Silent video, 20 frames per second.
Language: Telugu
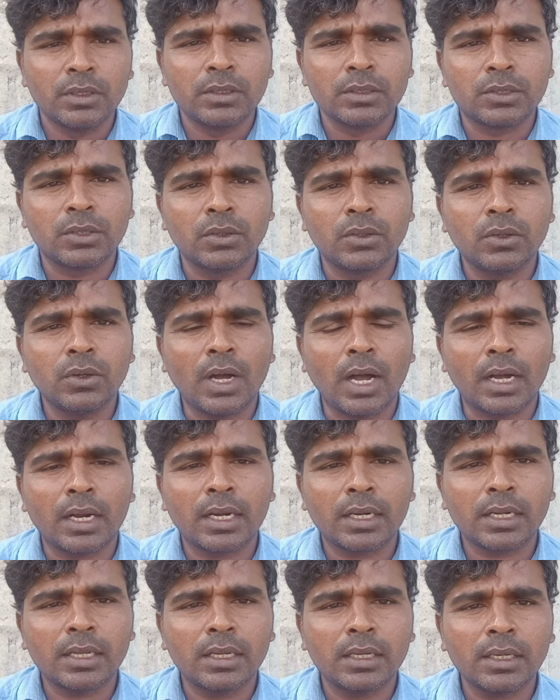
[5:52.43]
సో
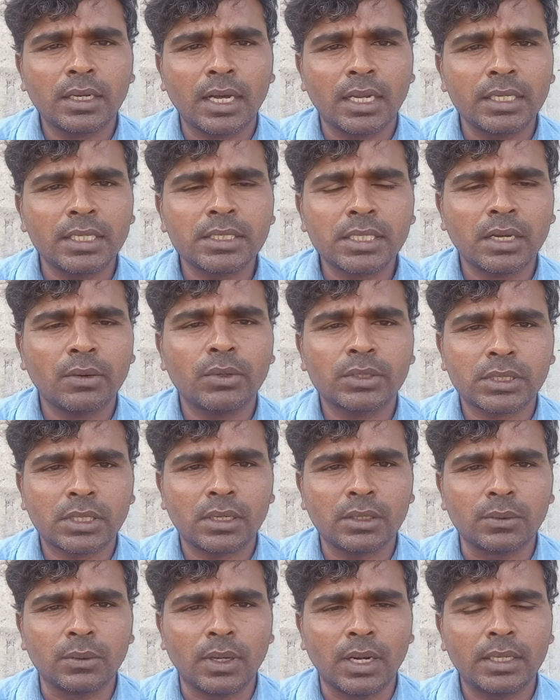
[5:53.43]
అక్కడ కనీస
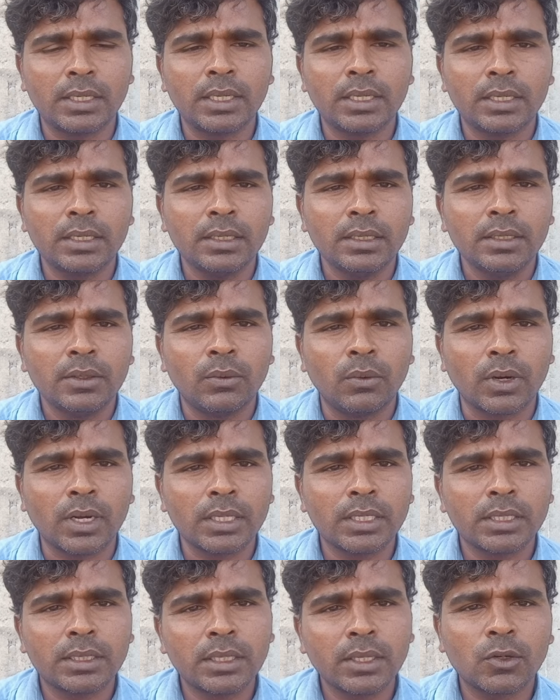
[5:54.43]
అవసరాలు అంటే ఒక
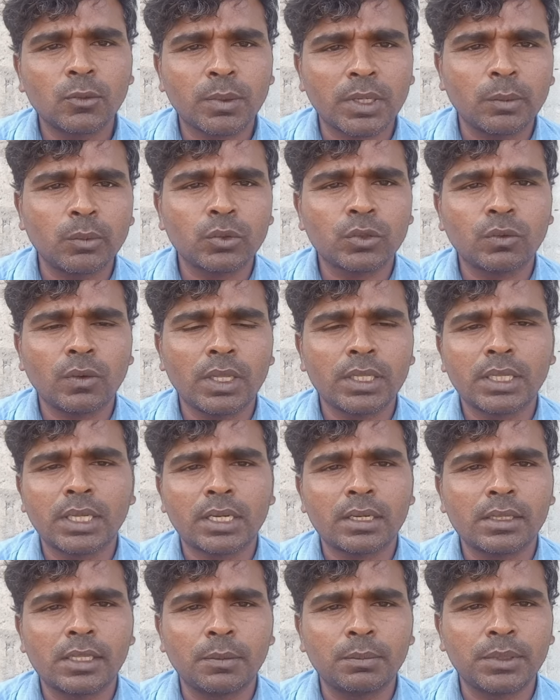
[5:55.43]
ఇద్దరు
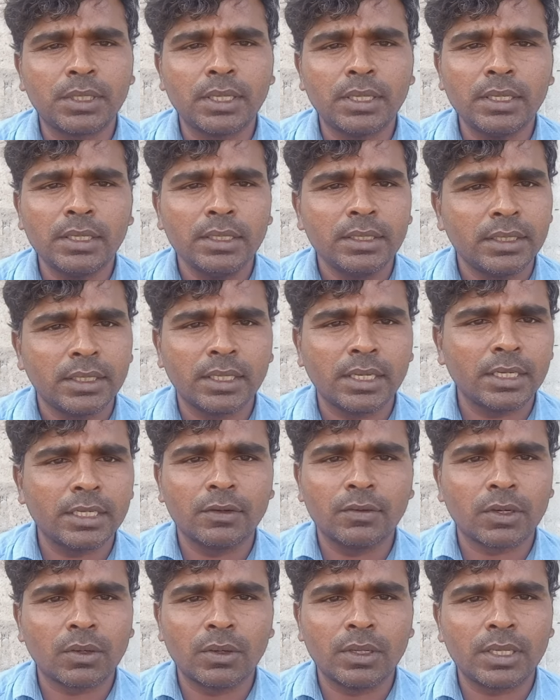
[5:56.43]
ప్రభుత్వాధికారులు తప్పితే ఇంకా
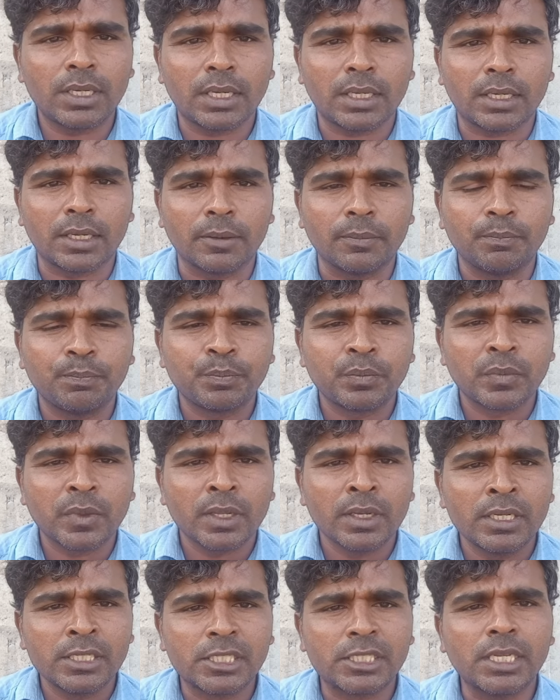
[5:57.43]
ఎవరు లేరు అక్కడ
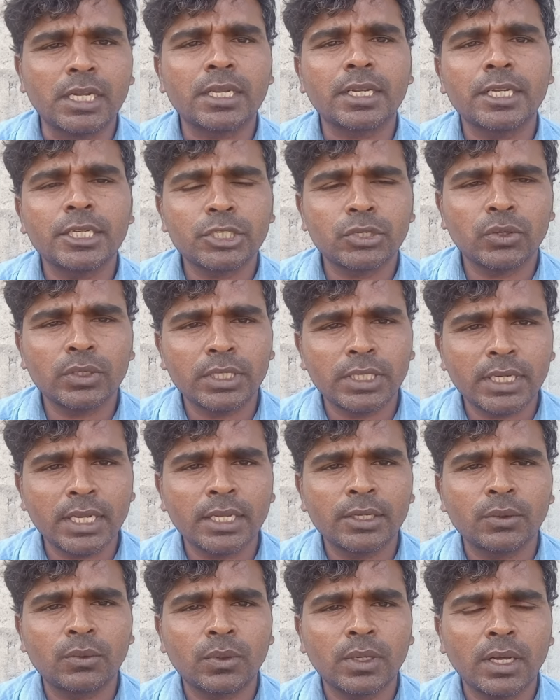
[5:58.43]
షెల్ రేషియో
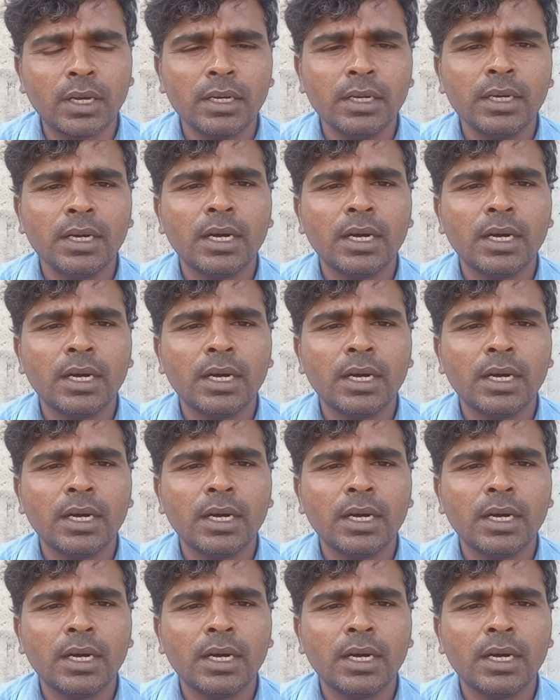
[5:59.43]
తీయడానికి కూడా